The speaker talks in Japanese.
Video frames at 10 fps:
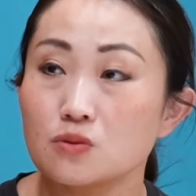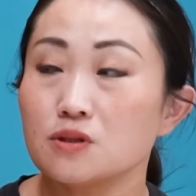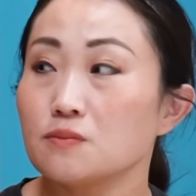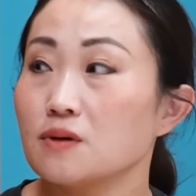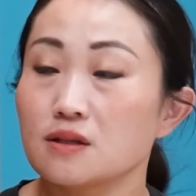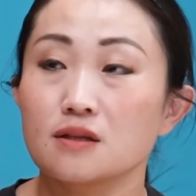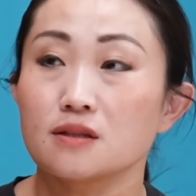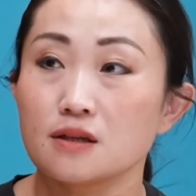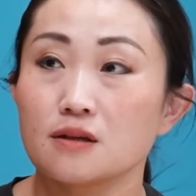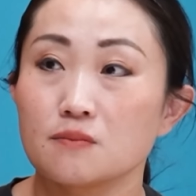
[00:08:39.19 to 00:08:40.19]
ごい学ん
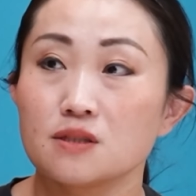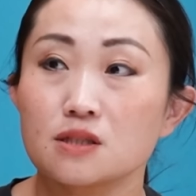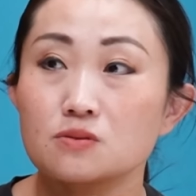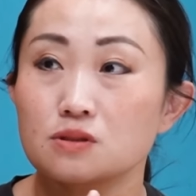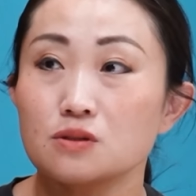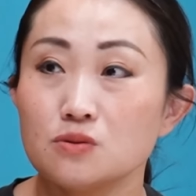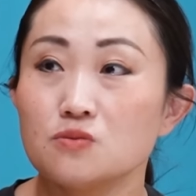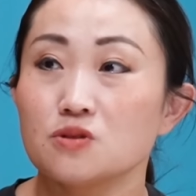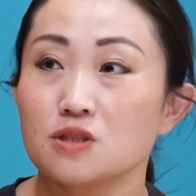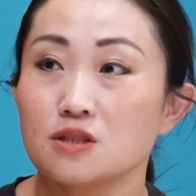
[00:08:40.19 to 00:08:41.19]
で、めちゃくちゃ不
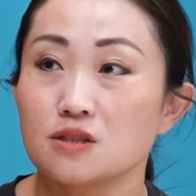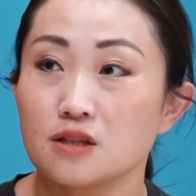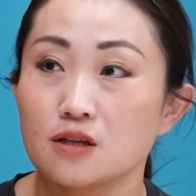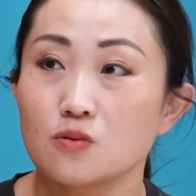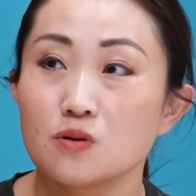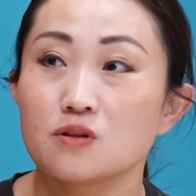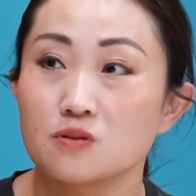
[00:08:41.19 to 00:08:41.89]
向きで オー